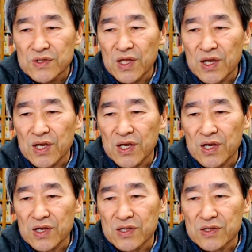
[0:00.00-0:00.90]

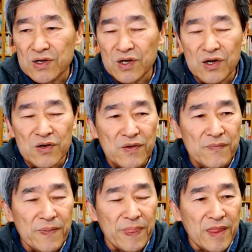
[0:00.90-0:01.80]
えー、だから、
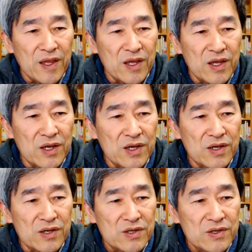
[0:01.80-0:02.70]

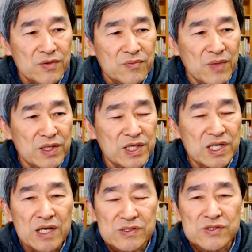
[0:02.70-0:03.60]
えー、まあ2
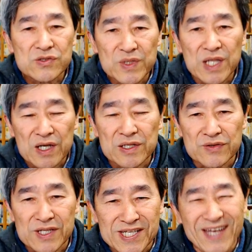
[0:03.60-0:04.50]
回ずつ見てあげて
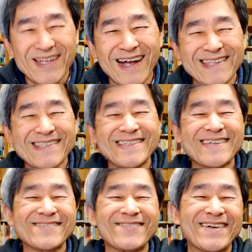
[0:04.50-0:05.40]
ください。なんじゃ
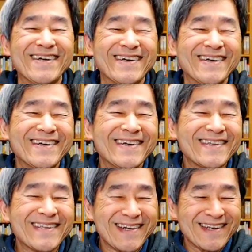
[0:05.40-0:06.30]
それ。だか
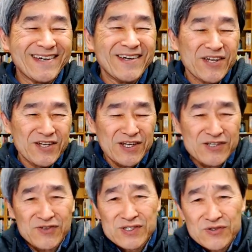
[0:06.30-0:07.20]
ら
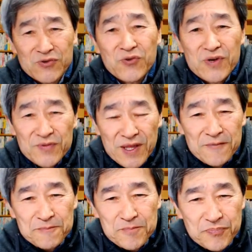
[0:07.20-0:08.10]
ラジオジオの動画も
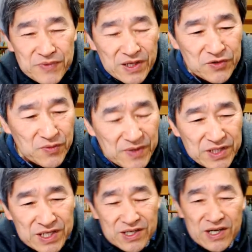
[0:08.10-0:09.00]
ねあの今ま
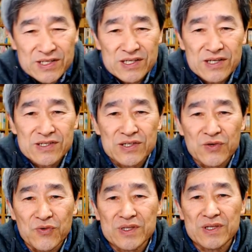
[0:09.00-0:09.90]
で1回再生で
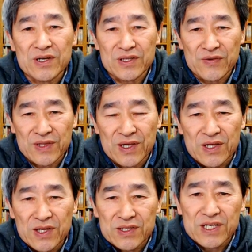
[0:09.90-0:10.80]
終わってた方はね
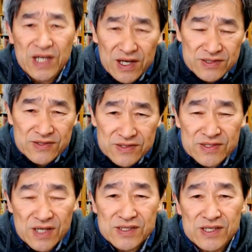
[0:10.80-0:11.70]
2回ずつ
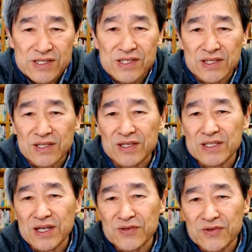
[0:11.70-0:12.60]
再生していただきたい